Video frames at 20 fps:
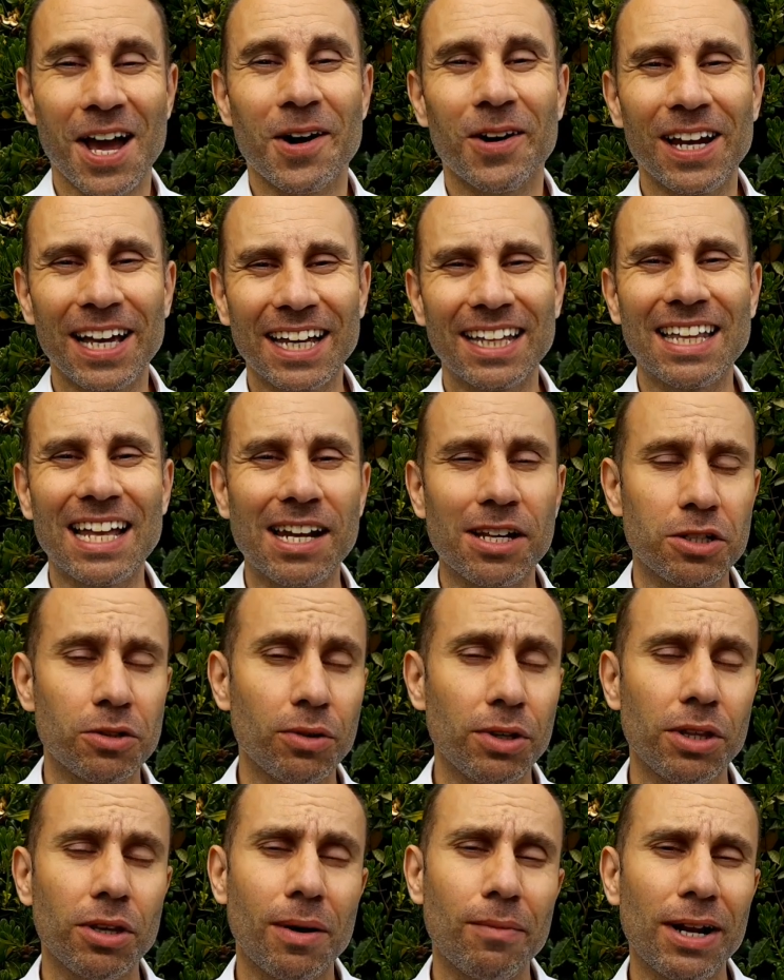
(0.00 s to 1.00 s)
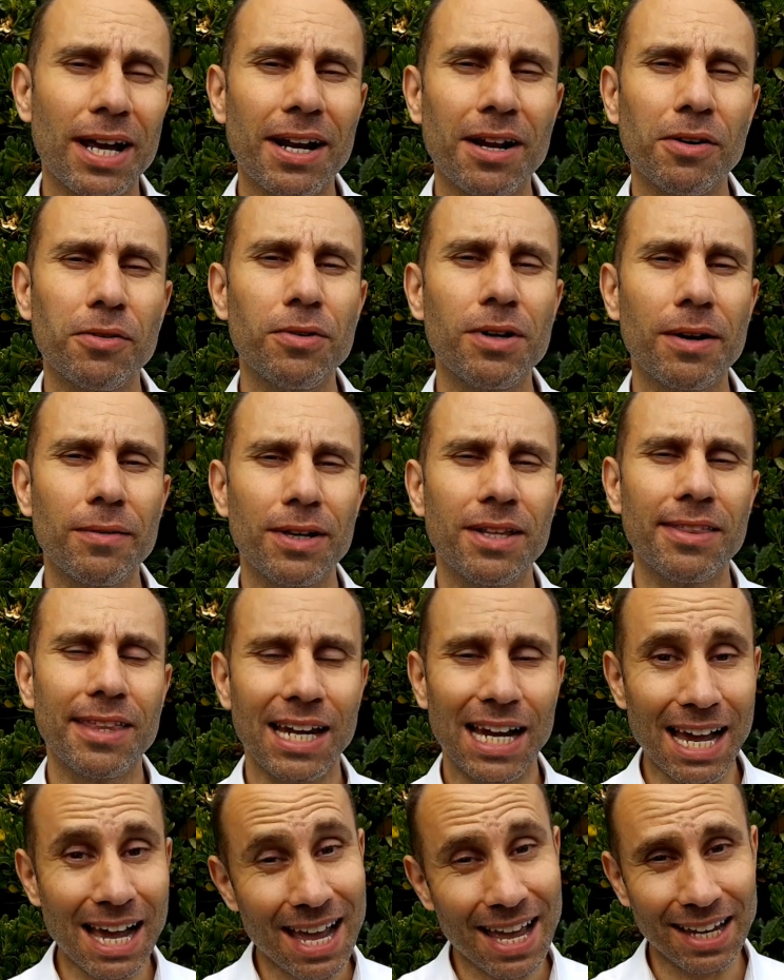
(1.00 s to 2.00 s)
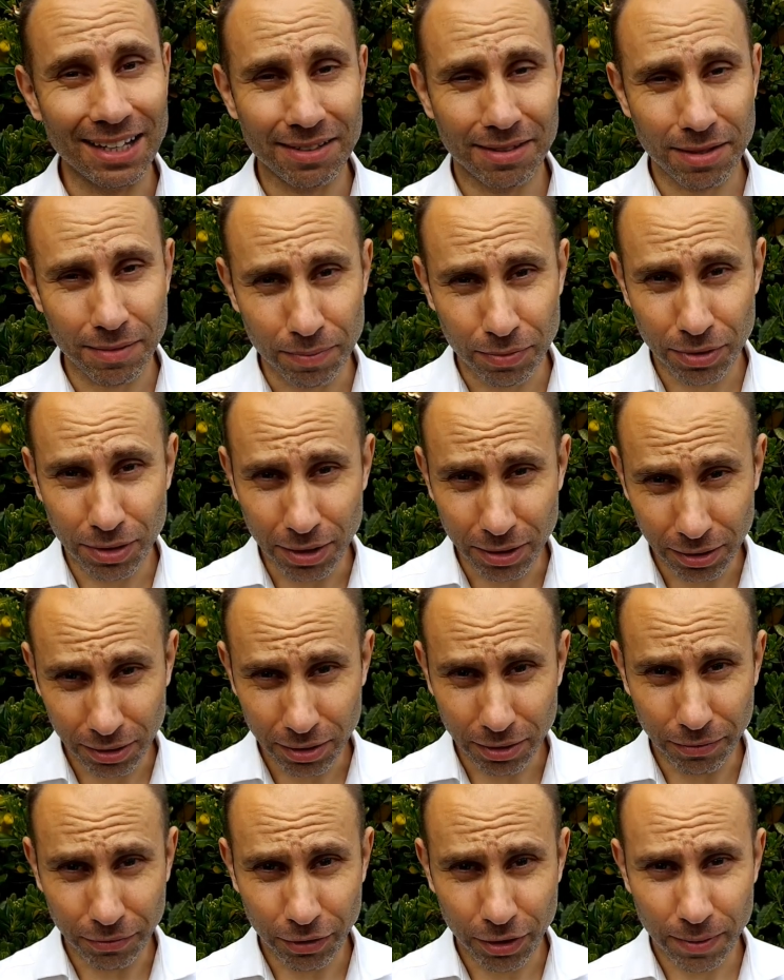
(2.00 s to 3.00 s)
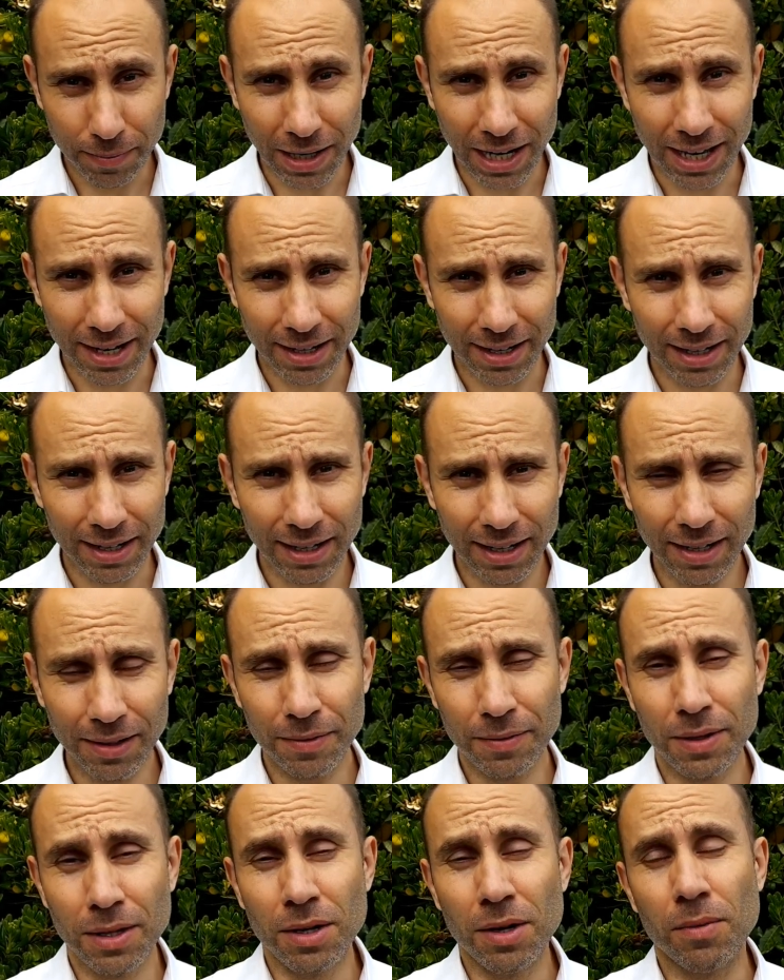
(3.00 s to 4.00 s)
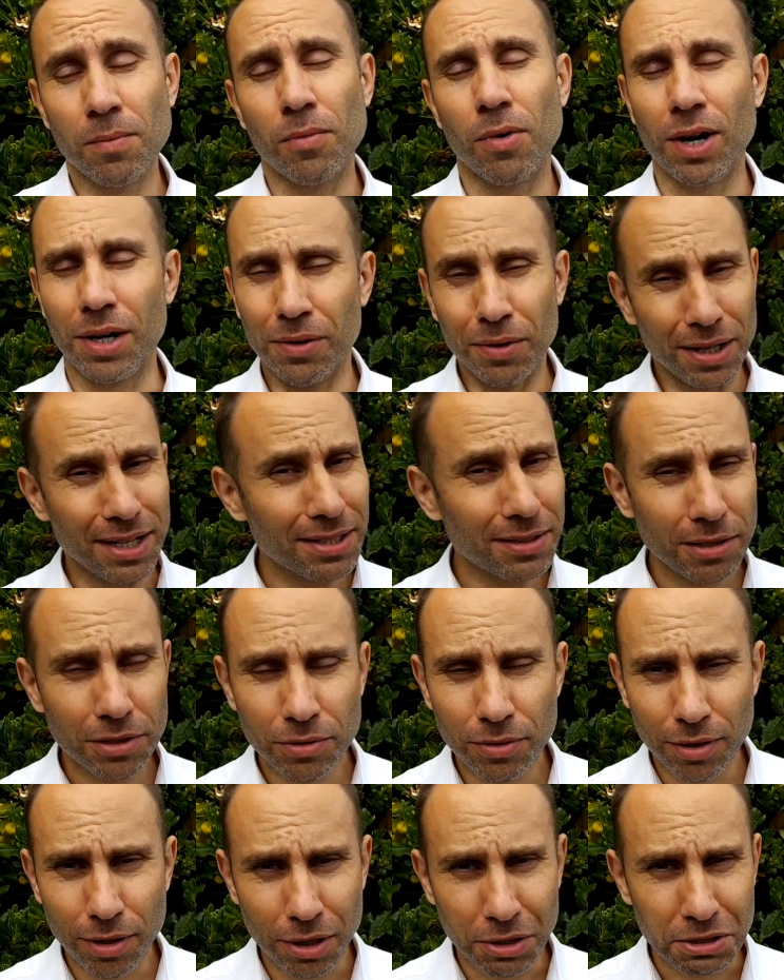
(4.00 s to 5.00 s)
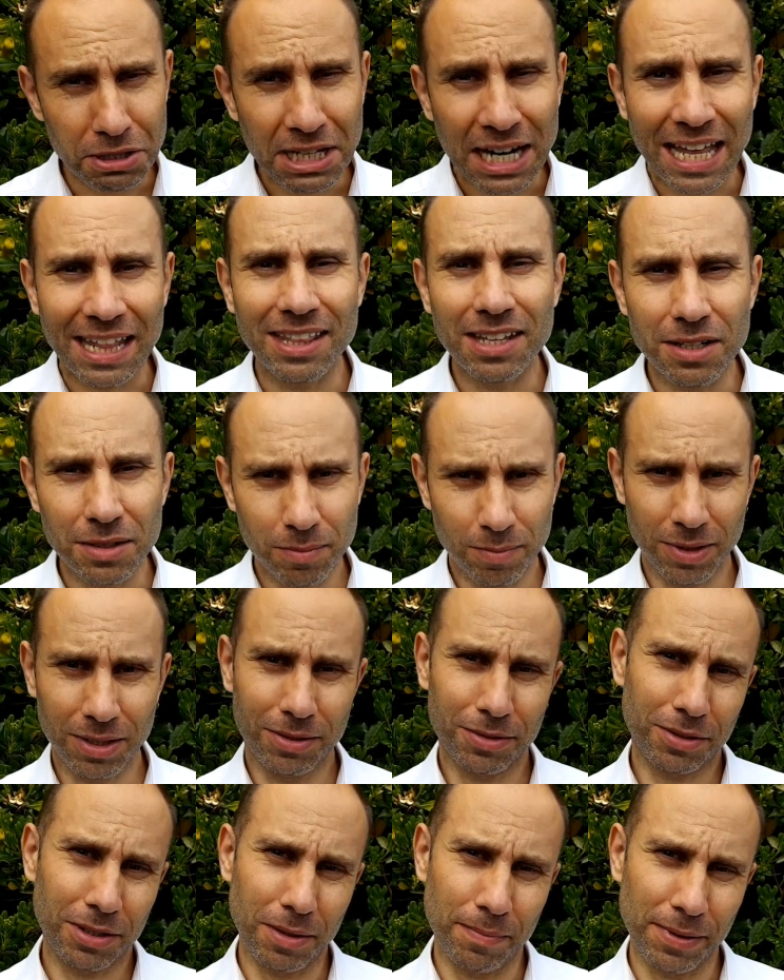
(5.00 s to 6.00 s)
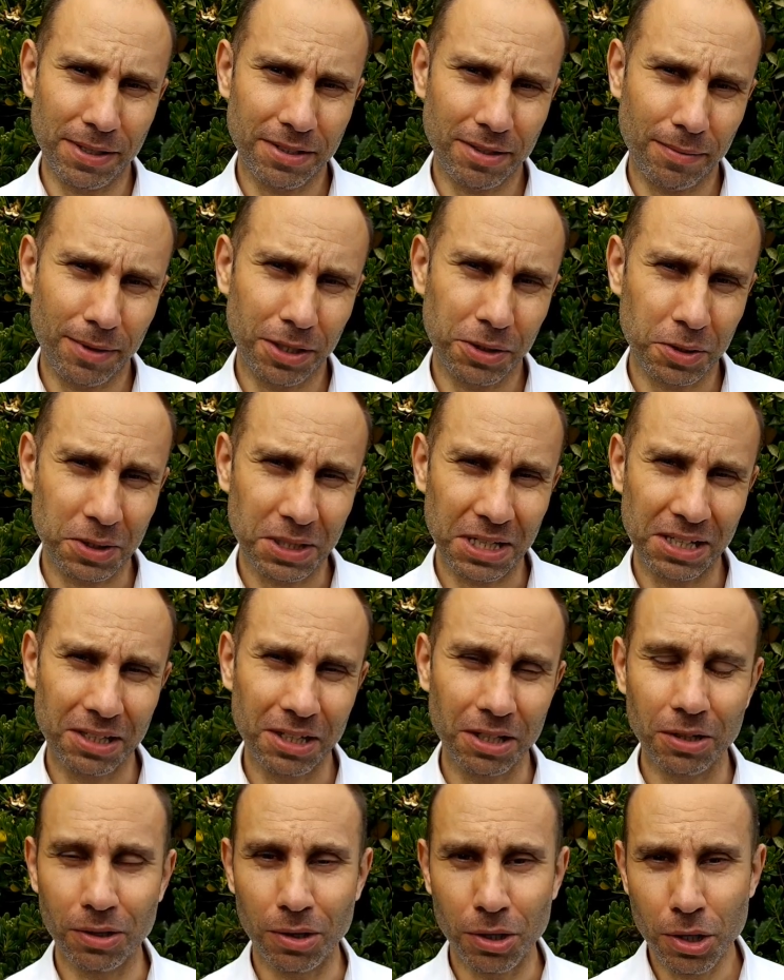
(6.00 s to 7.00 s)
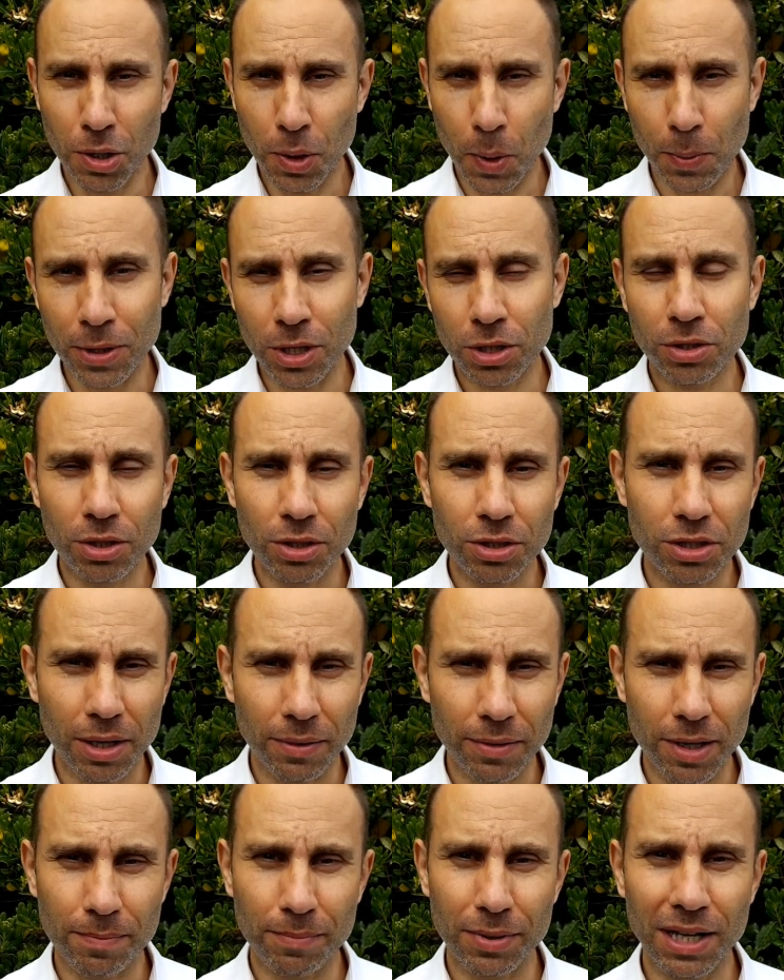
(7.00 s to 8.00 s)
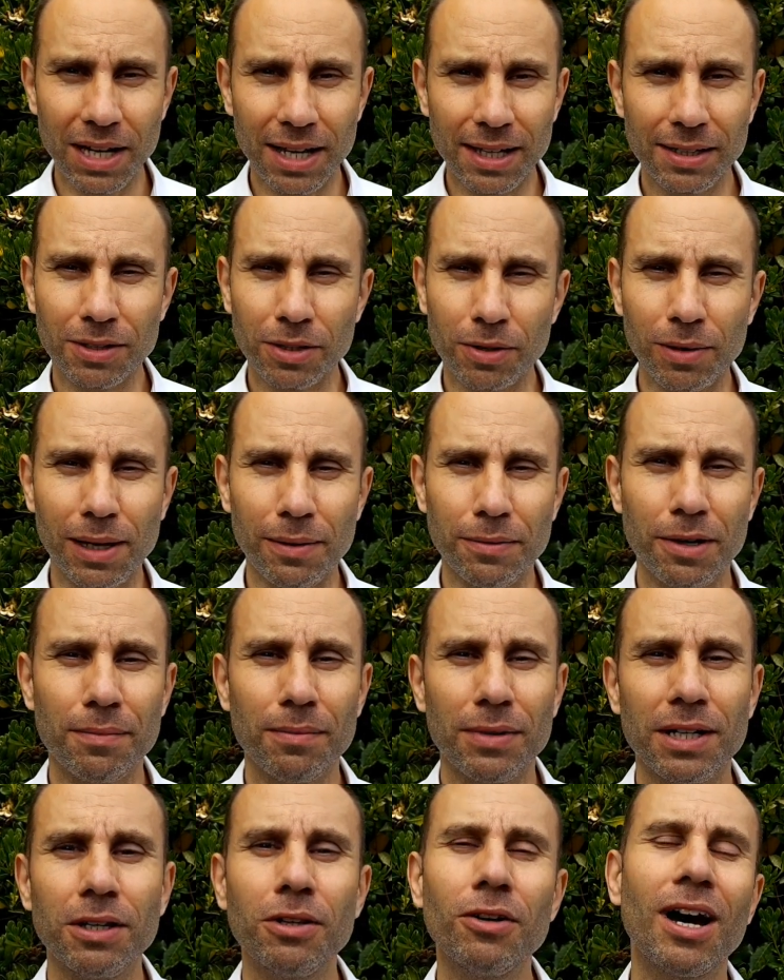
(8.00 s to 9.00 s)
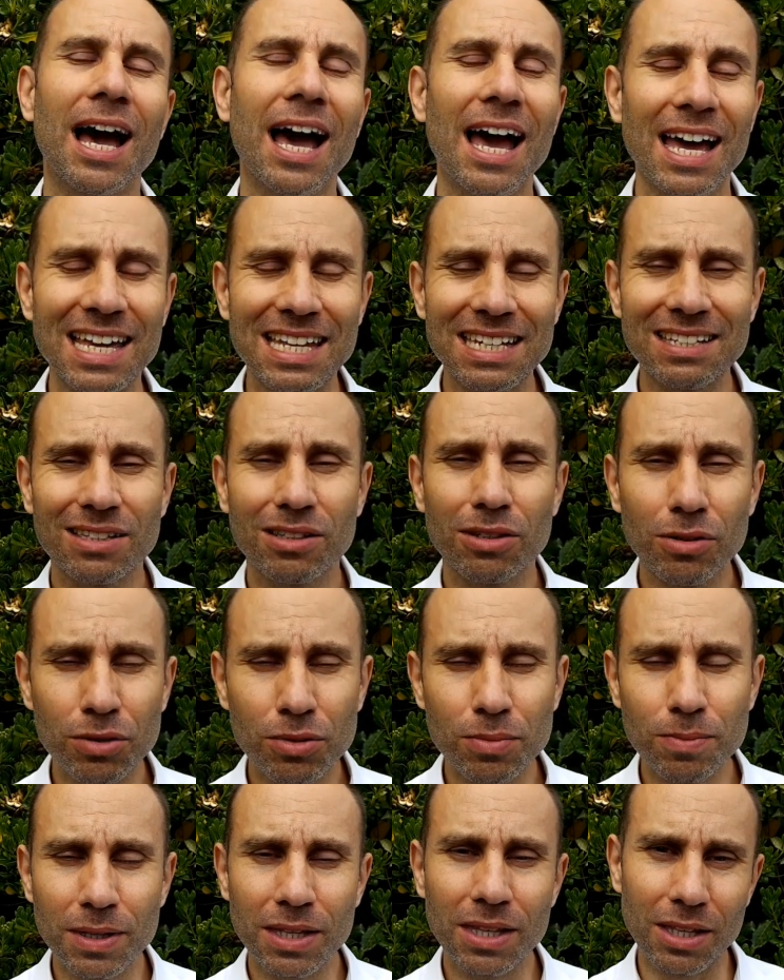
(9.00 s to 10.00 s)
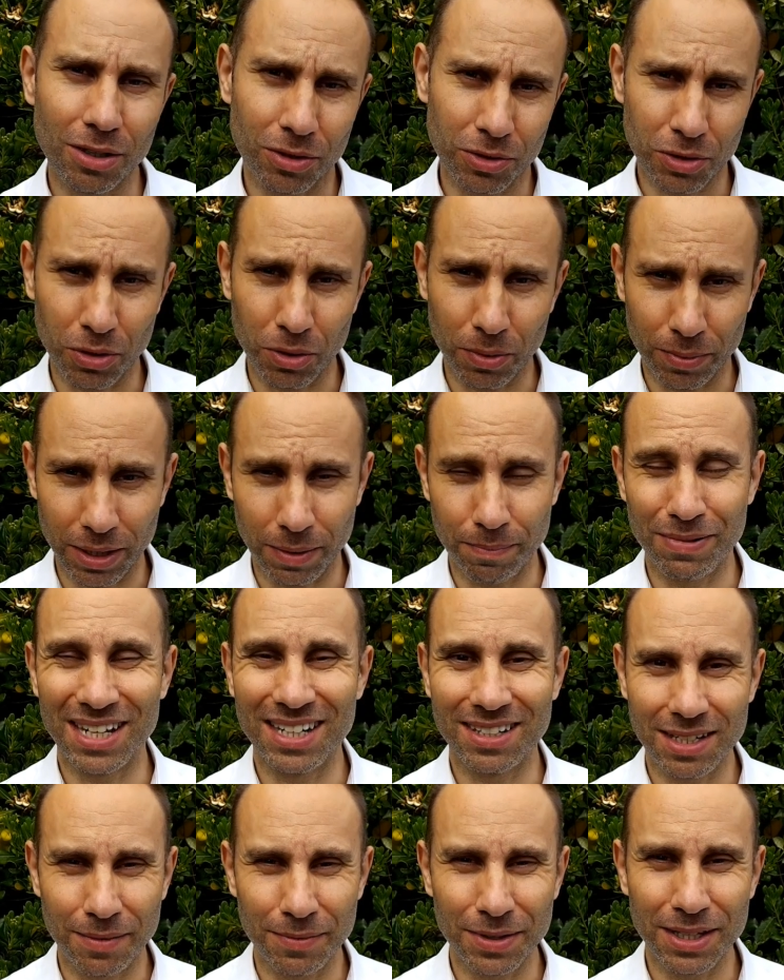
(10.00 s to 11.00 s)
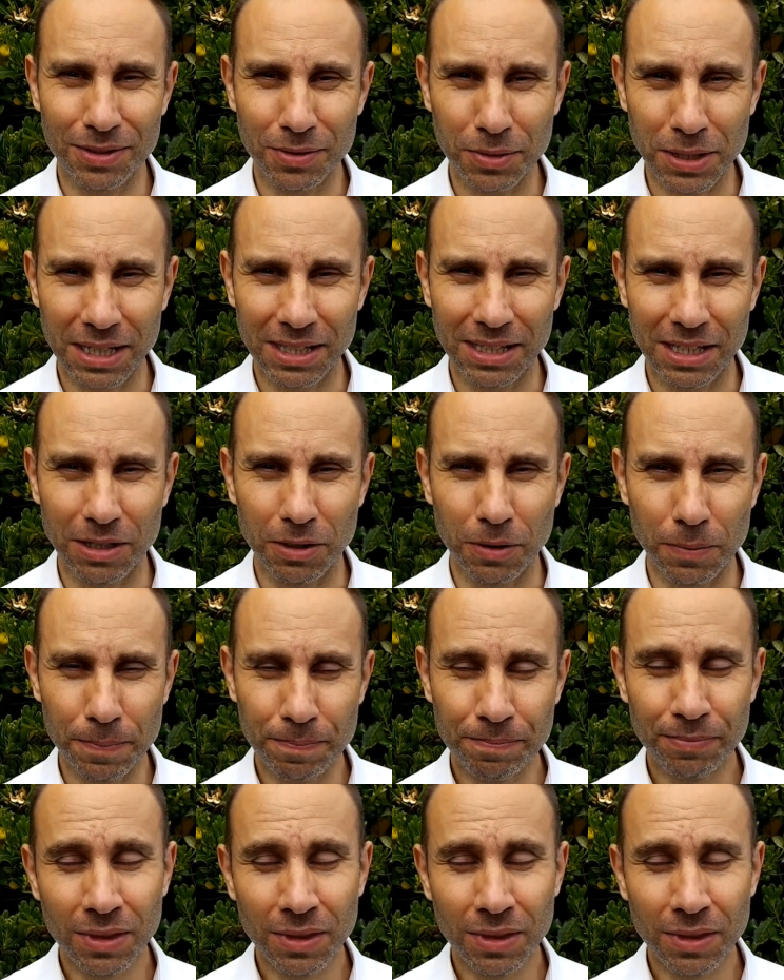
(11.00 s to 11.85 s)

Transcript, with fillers: Hola, ¿qué tal? ¿Has oído hablar alguna vez de la excepción confirma la regla? Bueno, este es uno de los grandes mitos del pensamiento crítico. Yo soy Xavier Pirla y te doy la bienvenida a estos vídeos sobre pensamiento crítico.